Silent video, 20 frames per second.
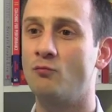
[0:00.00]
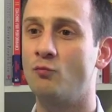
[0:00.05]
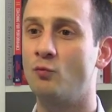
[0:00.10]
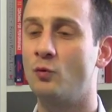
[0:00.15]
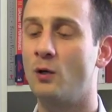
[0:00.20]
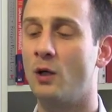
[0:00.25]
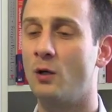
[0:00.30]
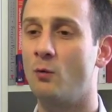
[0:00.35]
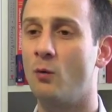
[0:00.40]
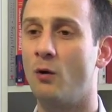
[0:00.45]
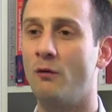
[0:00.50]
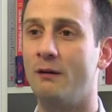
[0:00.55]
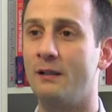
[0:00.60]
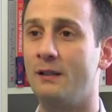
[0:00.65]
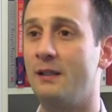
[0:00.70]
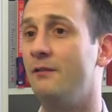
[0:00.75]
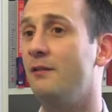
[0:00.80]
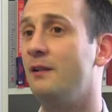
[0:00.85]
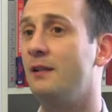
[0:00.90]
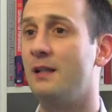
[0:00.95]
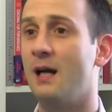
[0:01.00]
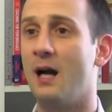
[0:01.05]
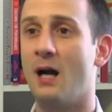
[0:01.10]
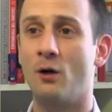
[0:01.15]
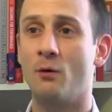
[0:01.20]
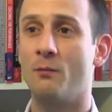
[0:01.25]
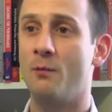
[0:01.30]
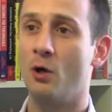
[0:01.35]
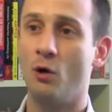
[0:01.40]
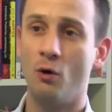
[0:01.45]
mm, una nuova
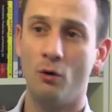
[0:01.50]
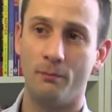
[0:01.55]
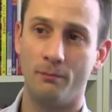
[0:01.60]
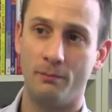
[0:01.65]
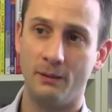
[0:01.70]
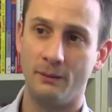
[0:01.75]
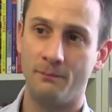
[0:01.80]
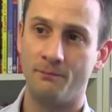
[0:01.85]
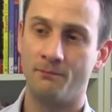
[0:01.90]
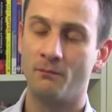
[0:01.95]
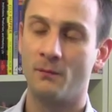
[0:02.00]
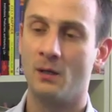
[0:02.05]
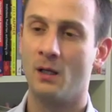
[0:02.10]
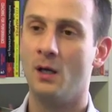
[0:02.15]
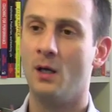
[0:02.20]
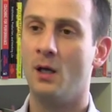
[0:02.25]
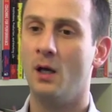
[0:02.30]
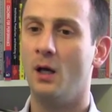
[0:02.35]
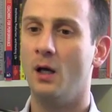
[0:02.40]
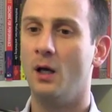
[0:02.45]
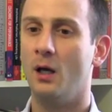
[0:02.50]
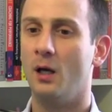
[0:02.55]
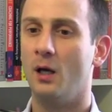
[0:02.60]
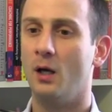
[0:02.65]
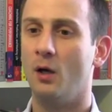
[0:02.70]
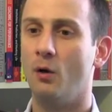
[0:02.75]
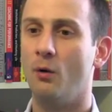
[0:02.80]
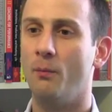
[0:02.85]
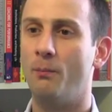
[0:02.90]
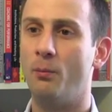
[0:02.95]
attività come hobby,
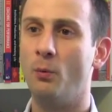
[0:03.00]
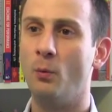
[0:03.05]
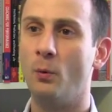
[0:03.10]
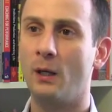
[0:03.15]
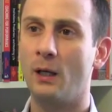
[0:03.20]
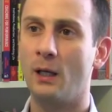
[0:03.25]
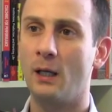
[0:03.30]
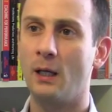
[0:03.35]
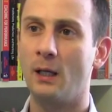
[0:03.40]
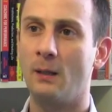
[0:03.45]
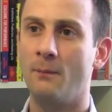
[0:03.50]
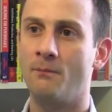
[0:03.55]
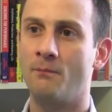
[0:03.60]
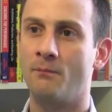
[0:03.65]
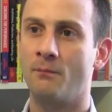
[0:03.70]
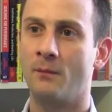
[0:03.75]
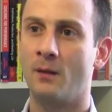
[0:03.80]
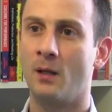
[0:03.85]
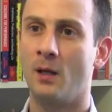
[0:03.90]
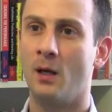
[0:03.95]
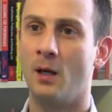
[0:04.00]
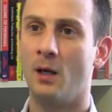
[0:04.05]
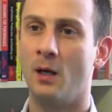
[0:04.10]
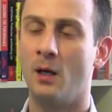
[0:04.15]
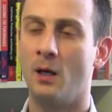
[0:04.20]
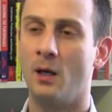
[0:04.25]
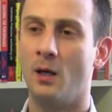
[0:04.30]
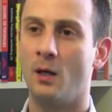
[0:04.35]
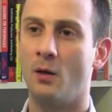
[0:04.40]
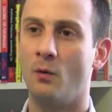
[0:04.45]
eh, oppure mm,
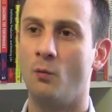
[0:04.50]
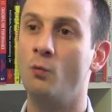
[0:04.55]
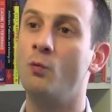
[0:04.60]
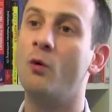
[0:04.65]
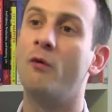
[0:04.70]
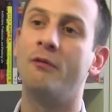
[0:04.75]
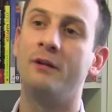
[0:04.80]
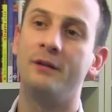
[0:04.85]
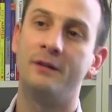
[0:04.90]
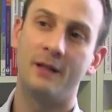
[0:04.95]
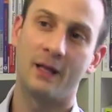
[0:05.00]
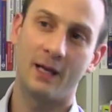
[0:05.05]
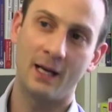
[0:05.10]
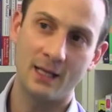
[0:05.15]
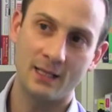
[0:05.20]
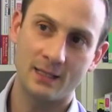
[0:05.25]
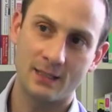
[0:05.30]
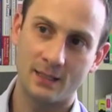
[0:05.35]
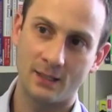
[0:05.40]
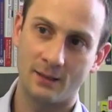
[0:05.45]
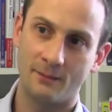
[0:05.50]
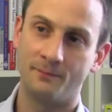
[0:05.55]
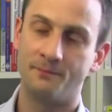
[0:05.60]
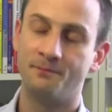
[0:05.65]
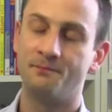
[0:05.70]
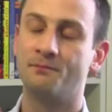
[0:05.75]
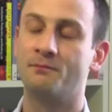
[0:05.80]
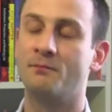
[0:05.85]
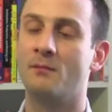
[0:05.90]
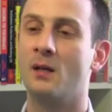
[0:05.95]
eh, un nuovo interesse,
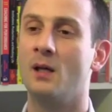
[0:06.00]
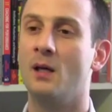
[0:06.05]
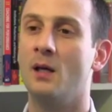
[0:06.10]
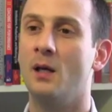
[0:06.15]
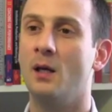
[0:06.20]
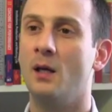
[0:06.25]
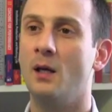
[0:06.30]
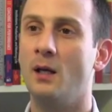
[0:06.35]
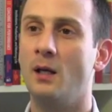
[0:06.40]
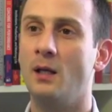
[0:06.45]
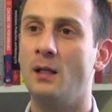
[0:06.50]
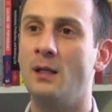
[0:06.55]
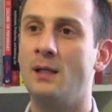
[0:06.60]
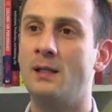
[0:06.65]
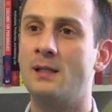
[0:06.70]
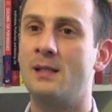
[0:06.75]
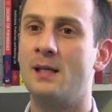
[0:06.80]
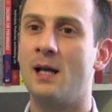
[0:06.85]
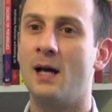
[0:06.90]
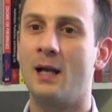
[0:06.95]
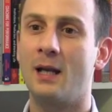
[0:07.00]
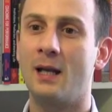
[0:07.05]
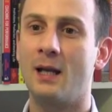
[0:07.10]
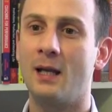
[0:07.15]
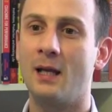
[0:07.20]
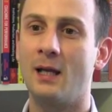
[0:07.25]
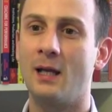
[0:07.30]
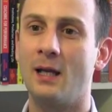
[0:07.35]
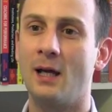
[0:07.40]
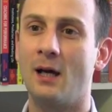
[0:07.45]

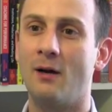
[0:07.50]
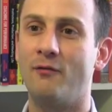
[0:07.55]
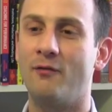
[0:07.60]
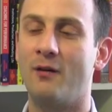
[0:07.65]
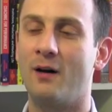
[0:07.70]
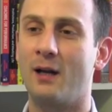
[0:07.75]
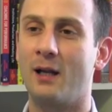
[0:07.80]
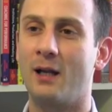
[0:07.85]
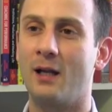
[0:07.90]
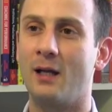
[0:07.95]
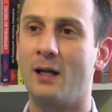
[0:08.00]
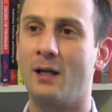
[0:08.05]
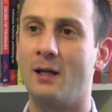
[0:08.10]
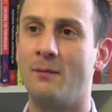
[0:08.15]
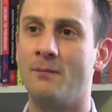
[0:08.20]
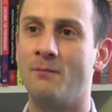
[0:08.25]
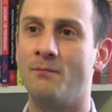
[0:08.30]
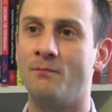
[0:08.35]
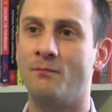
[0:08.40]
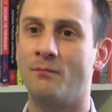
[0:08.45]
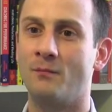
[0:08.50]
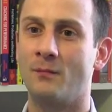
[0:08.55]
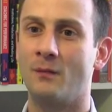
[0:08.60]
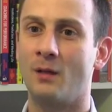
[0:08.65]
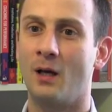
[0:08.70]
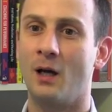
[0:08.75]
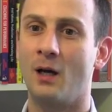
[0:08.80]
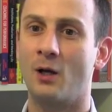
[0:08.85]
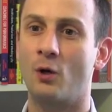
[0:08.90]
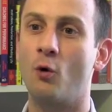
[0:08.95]
iniziare a, fare, mm,
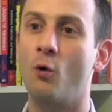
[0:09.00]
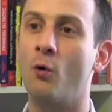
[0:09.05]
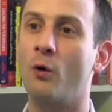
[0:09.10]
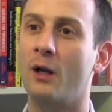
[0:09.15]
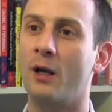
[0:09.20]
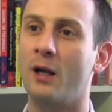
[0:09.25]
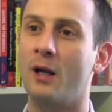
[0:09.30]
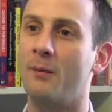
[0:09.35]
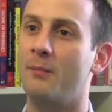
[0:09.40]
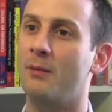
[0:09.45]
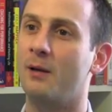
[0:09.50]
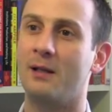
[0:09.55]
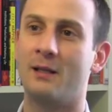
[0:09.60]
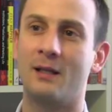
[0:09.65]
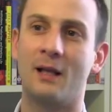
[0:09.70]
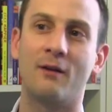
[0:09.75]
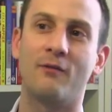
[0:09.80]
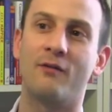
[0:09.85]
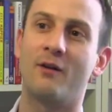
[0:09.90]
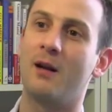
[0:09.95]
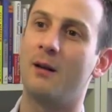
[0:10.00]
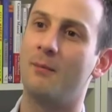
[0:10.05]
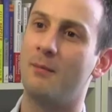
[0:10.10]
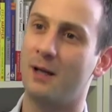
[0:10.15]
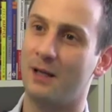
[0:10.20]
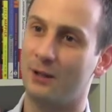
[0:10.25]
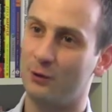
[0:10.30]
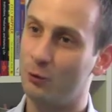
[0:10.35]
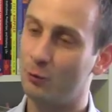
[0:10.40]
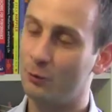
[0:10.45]
a correre per andare a fare la
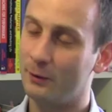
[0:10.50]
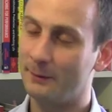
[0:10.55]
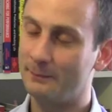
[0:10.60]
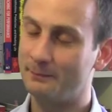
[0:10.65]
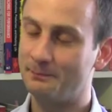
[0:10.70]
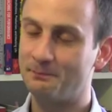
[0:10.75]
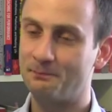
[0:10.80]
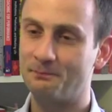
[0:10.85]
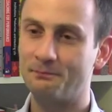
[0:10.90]
maratona.